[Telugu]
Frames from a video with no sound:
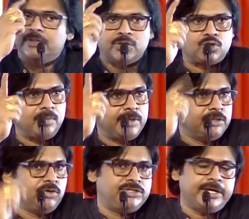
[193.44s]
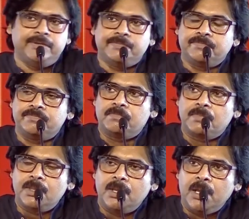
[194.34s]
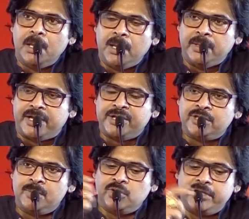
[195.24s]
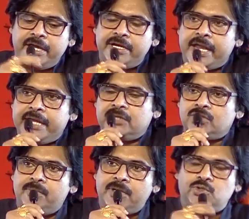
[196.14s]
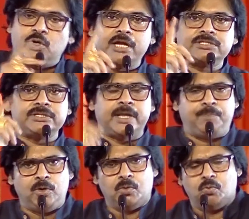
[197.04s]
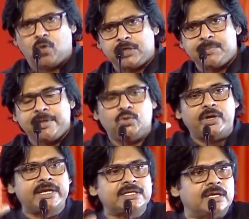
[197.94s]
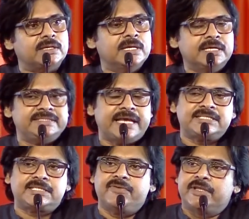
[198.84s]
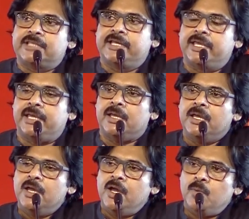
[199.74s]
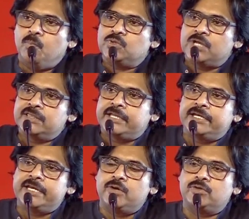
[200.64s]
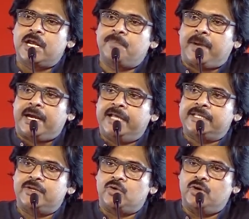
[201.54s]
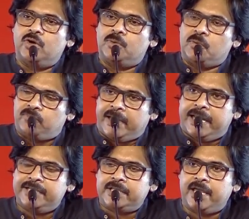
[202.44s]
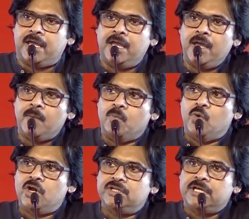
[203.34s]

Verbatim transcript: ఎంతోమంది వచ్చారు నరేంద్ర మోదీ గారి నాయకత్వంలో మనం చూడాల్సింది ఎప్పుడు ఓటమికి గురైన శాస్త్రవేత్తలకి భుజం తట్టి నేనున్నాను పర్లేదని రెండో ఫెయిల్ అయితే మూడోది